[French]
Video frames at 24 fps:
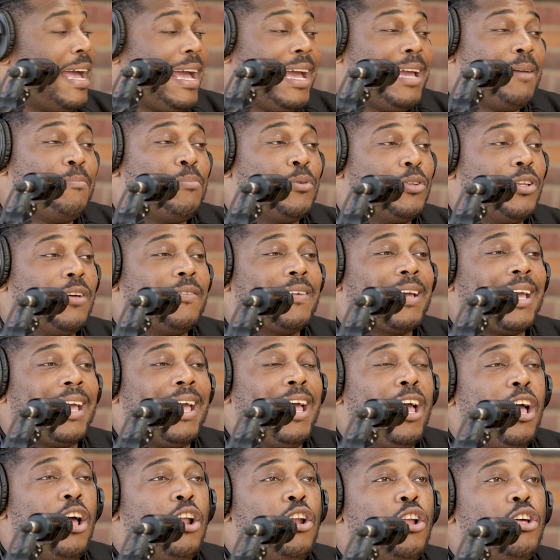Hey, pour de vrai,
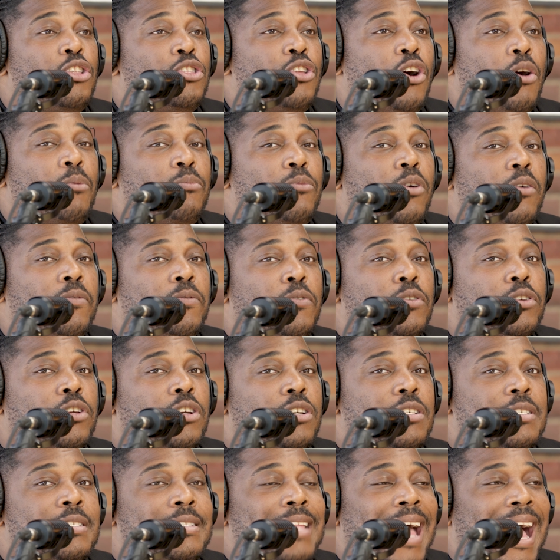le nombre de fois que
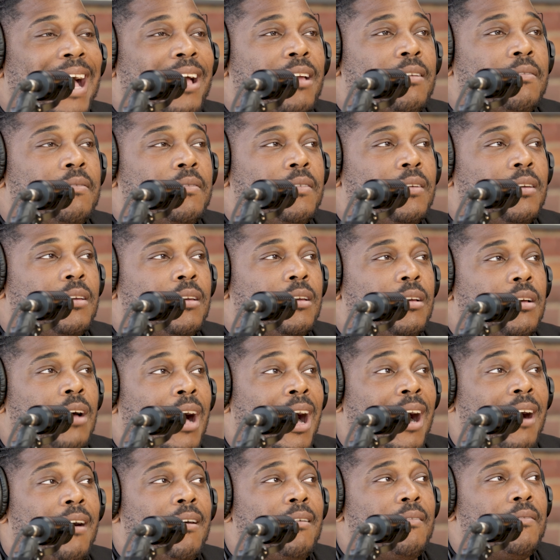c'est arrivé
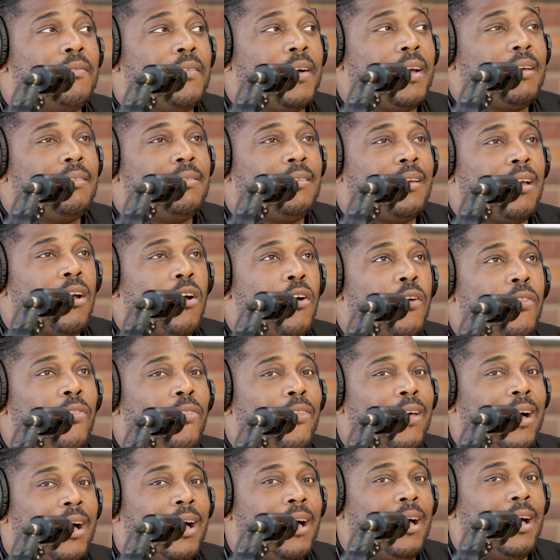en 21
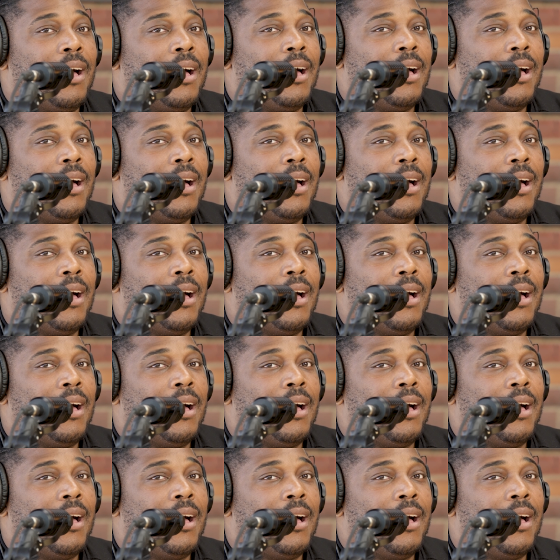ans,